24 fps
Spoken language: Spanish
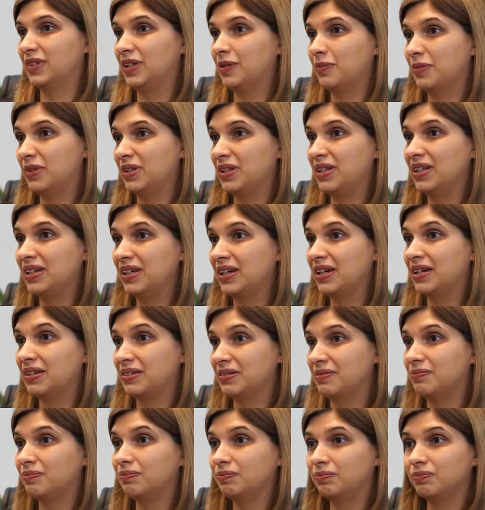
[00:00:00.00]
que me
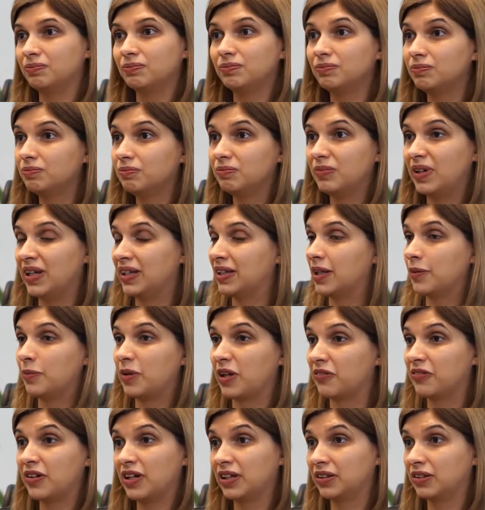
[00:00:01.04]
digan, está
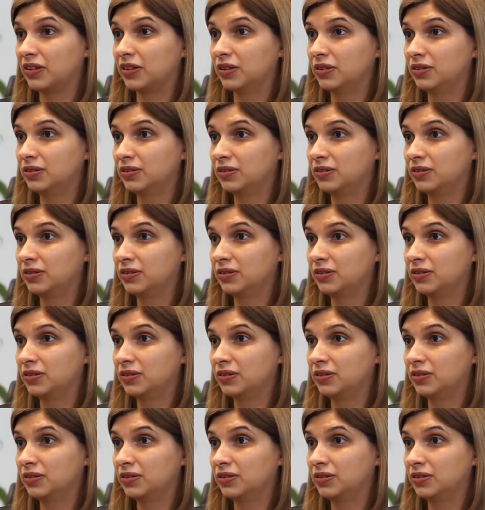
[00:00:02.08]
perfecto.